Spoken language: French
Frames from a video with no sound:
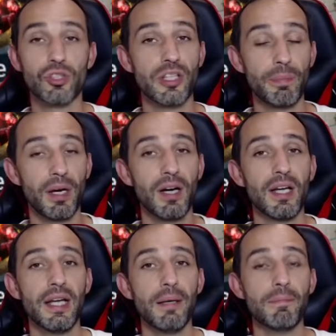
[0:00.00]
que je n'ai
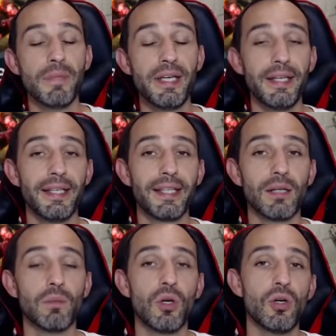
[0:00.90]
pas, mais
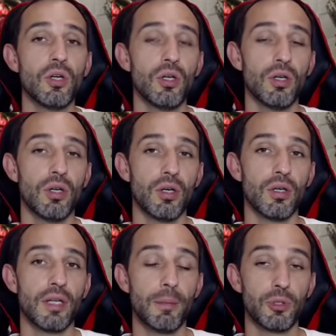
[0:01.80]
également
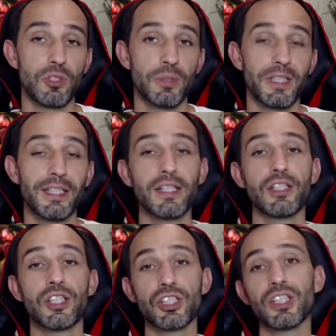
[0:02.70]
euh, la possibilité d'aller
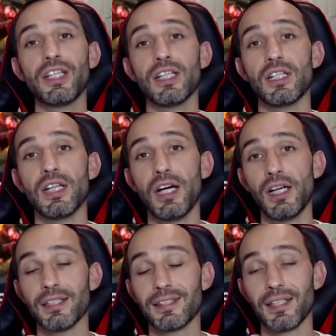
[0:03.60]
chercher
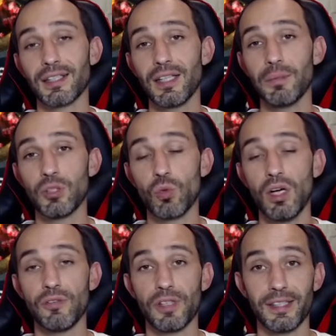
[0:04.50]
la cinquième
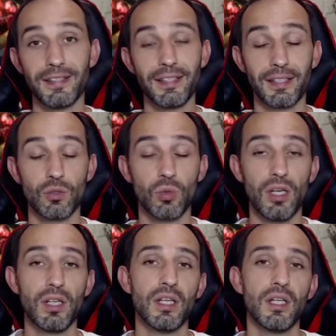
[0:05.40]
étoile, enfin les cinq
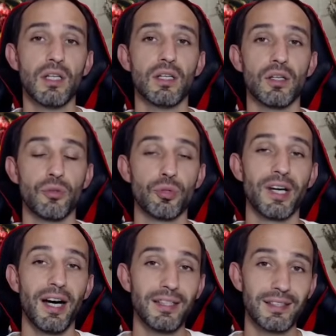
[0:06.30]
étoiles euh, de
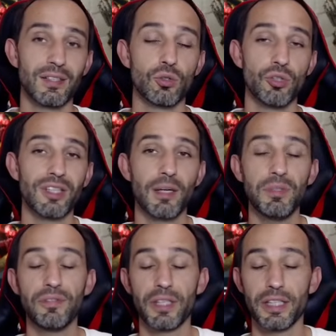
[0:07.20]
grâce de notre
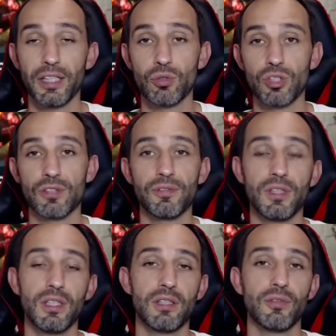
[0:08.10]
ami Freya que j'ai
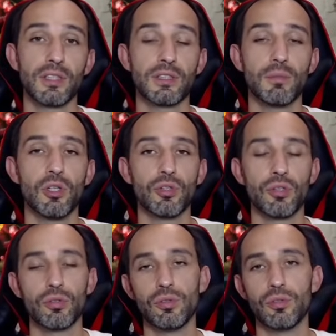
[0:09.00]
fait effectivement
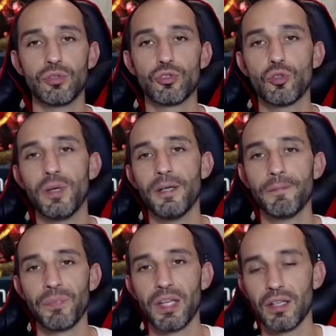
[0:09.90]
dans le chemin
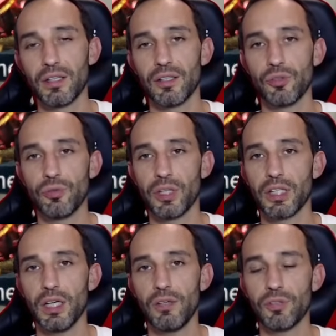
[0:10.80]
euh, de
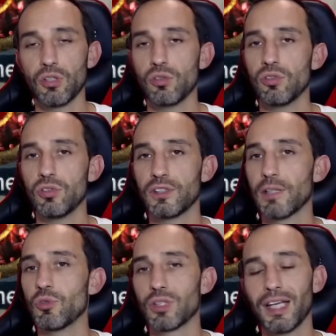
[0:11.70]
Freya, enfin le,
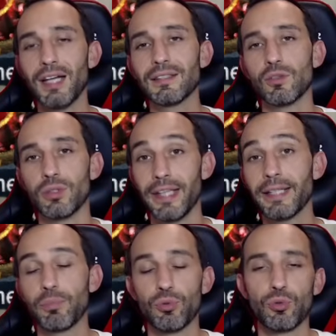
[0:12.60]
système de cartes, le
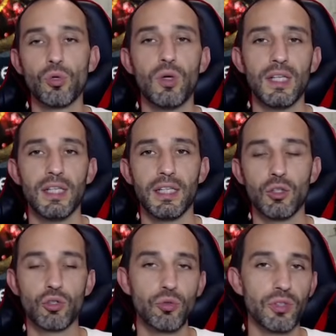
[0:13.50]
deck plutôt. Et
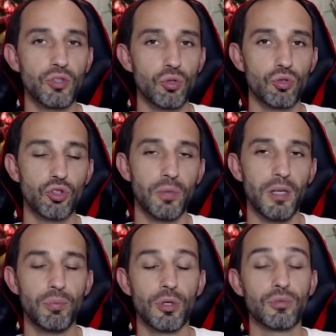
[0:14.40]
là aujourd'hui on est sur le
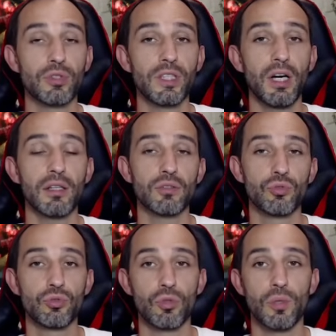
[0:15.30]
chemin pour obtenir
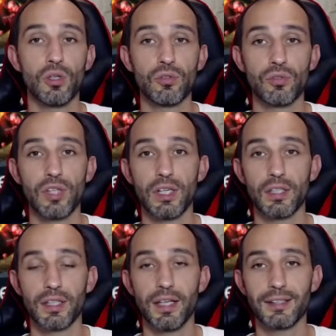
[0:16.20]
justement sa
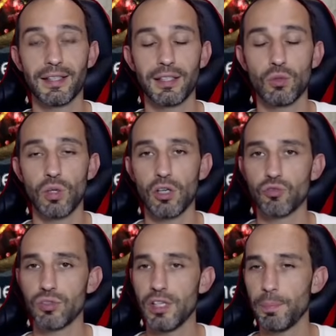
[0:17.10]
grâce 5 étoiles. Alors
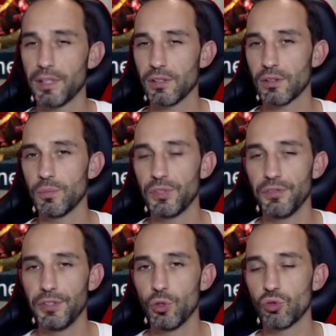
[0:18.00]
je vous avais présenté une petite
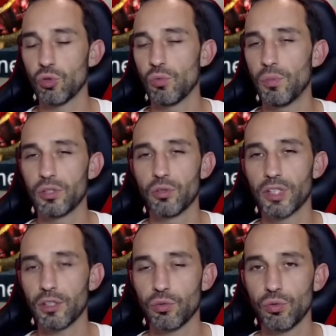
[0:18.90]
vidéo sur le mode de
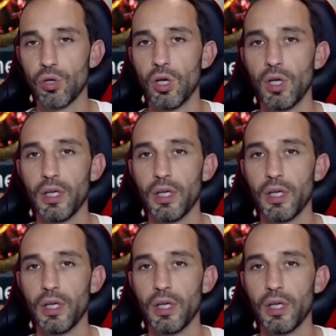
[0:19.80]
calcul